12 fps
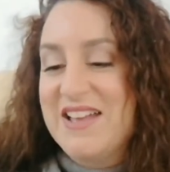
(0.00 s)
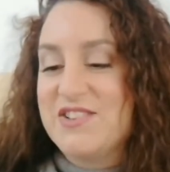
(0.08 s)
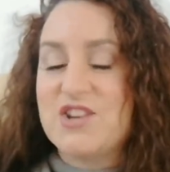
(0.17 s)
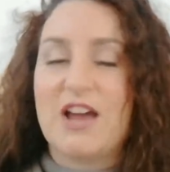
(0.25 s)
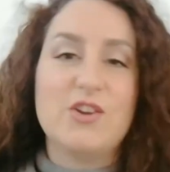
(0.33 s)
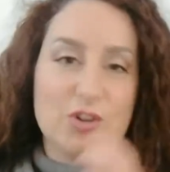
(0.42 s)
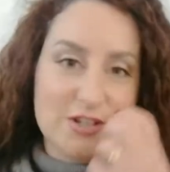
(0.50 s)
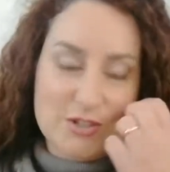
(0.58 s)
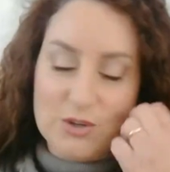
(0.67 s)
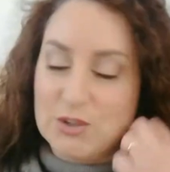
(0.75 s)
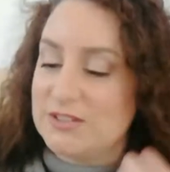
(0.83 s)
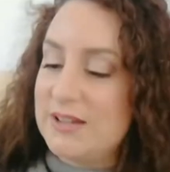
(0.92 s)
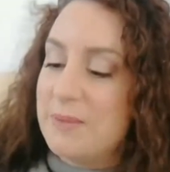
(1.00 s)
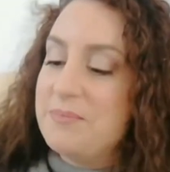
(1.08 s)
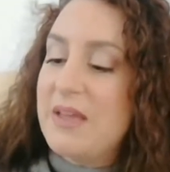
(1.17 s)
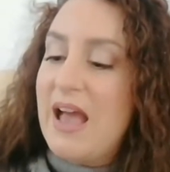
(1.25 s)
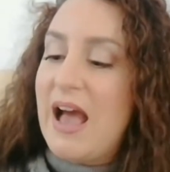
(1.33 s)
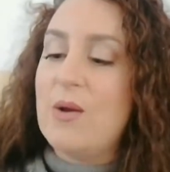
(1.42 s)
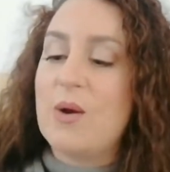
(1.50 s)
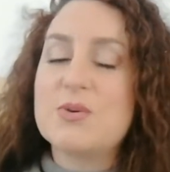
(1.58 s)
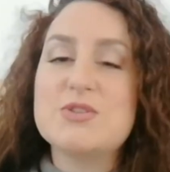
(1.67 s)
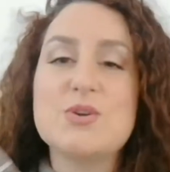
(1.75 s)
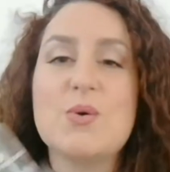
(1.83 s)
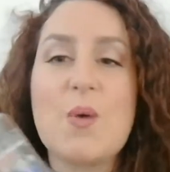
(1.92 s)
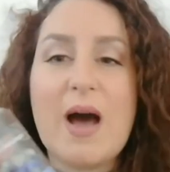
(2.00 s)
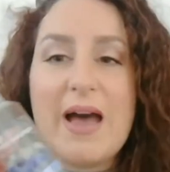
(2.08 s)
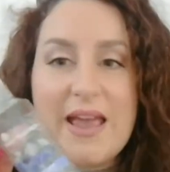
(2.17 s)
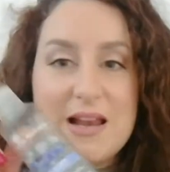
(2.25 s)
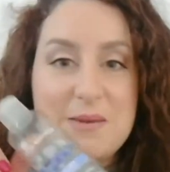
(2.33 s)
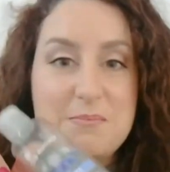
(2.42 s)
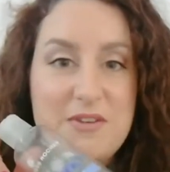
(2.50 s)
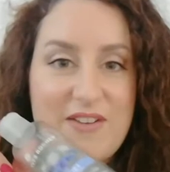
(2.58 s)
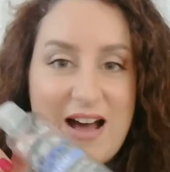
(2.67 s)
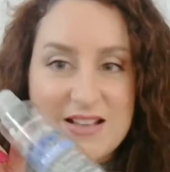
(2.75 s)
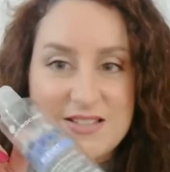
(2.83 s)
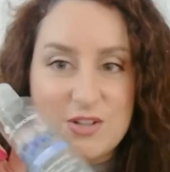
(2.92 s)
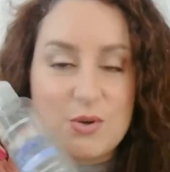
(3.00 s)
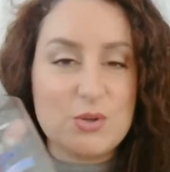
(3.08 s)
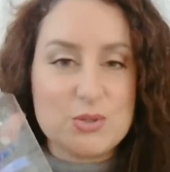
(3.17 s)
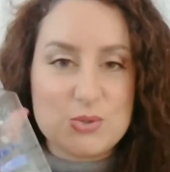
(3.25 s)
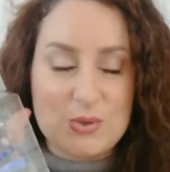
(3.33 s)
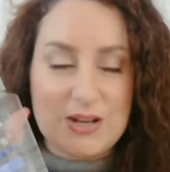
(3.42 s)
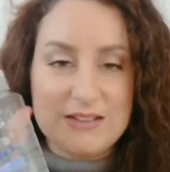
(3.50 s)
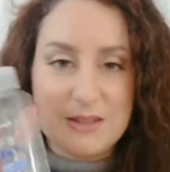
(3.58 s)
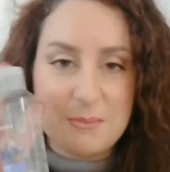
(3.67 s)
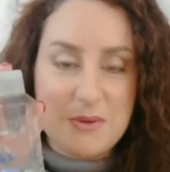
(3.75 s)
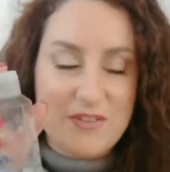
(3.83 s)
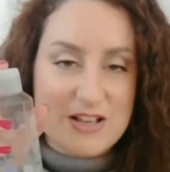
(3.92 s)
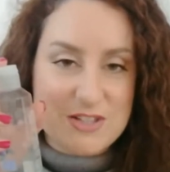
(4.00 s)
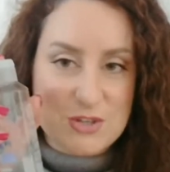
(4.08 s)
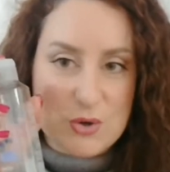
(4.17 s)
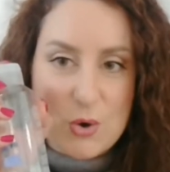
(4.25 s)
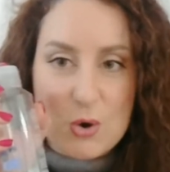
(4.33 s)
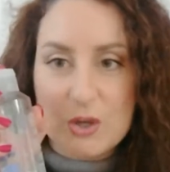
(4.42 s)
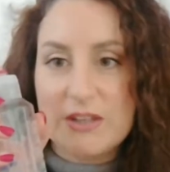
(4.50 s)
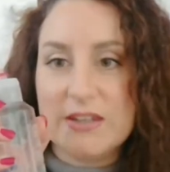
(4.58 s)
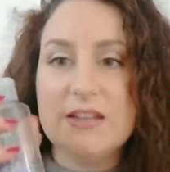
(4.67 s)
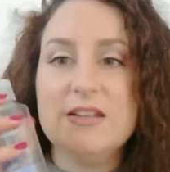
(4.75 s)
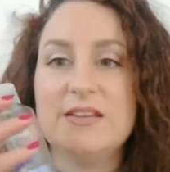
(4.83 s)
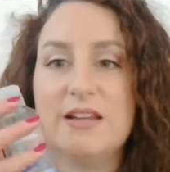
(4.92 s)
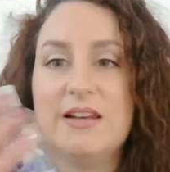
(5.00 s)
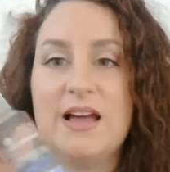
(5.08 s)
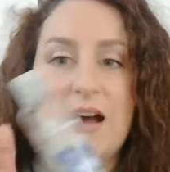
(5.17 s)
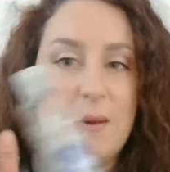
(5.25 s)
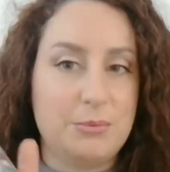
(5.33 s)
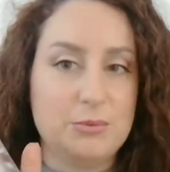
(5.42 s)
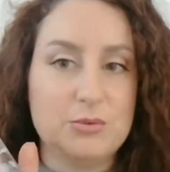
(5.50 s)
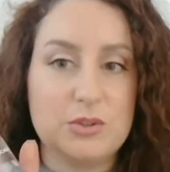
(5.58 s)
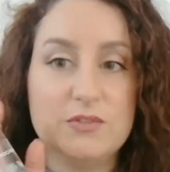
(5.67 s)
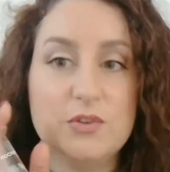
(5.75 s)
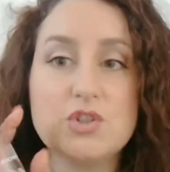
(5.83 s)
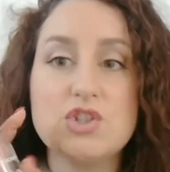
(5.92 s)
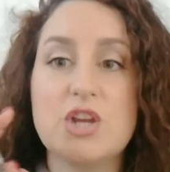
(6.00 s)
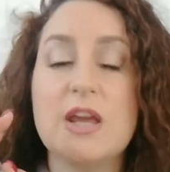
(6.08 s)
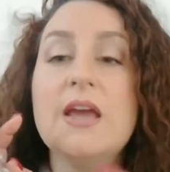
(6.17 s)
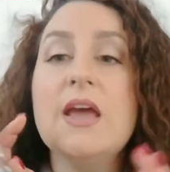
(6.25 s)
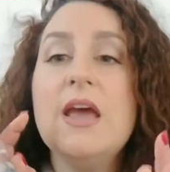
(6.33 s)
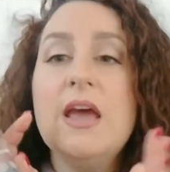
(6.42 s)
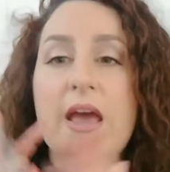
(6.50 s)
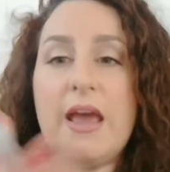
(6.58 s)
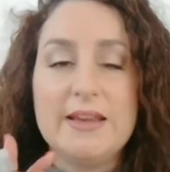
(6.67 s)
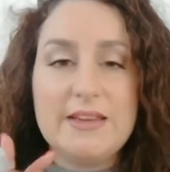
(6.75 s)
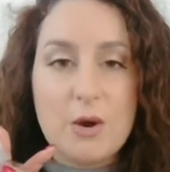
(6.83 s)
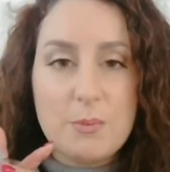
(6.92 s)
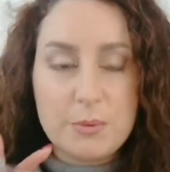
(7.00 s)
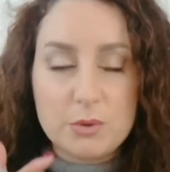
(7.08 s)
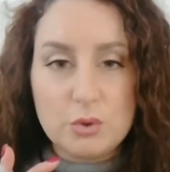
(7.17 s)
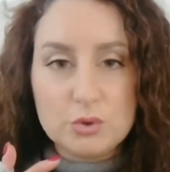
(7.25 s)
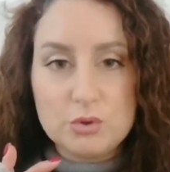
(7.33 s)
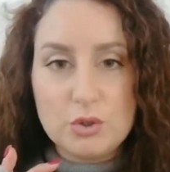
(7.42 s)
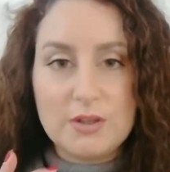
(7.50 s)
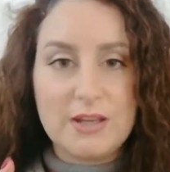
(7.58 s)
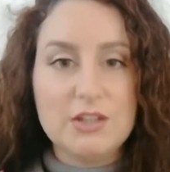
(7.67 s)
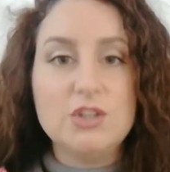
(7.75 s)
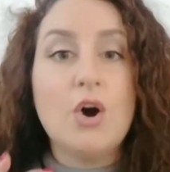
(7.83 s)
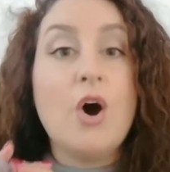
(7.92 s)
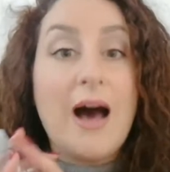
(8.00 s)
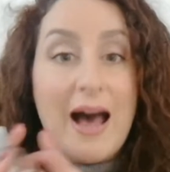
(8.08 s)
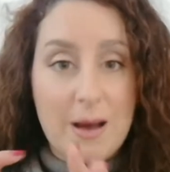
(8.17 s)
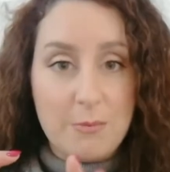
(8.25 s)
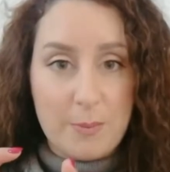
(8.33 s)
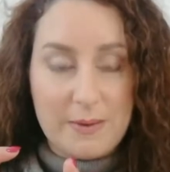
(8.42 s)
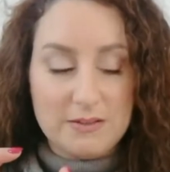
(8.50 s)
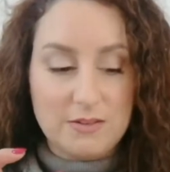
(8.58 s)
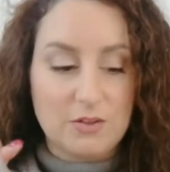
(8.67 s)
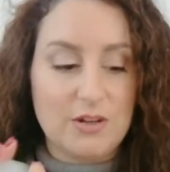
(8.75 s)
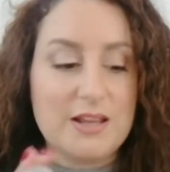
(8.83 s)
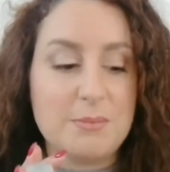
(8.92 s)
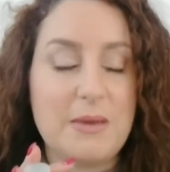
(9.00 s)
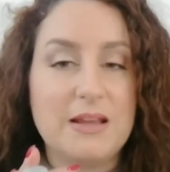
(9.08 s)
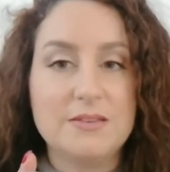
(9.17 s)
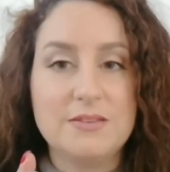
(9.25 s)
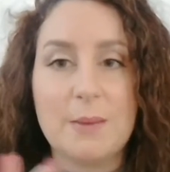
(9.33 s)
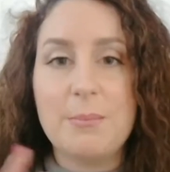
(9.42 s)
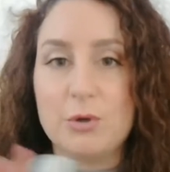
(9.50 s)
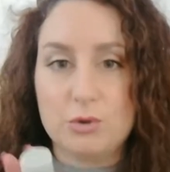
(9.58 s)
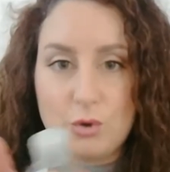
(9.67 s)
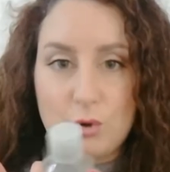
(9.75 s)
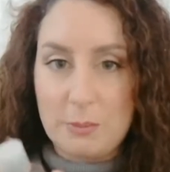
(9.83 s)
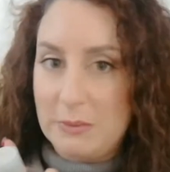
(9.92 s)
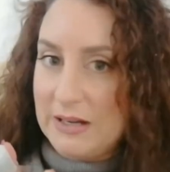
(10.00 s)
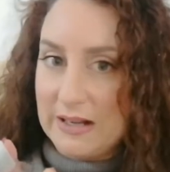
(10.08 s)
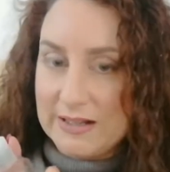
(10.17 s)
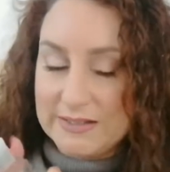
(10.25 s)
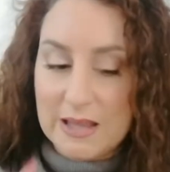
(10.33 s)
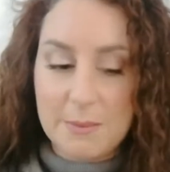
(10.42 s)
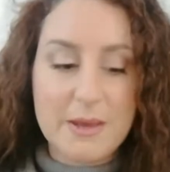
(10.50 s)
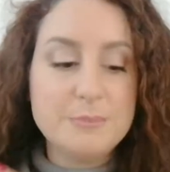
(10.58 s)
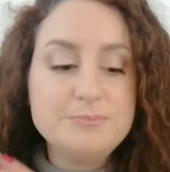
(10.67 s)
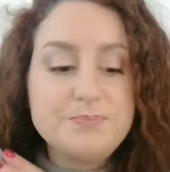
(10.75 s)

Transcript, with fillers: già ne ho le scorte allora questo qua è il bifasico lo struccante bifasico occhi della appunto Yves Rocher ed è un prodotto che io amo particolarmente porto con me in accademia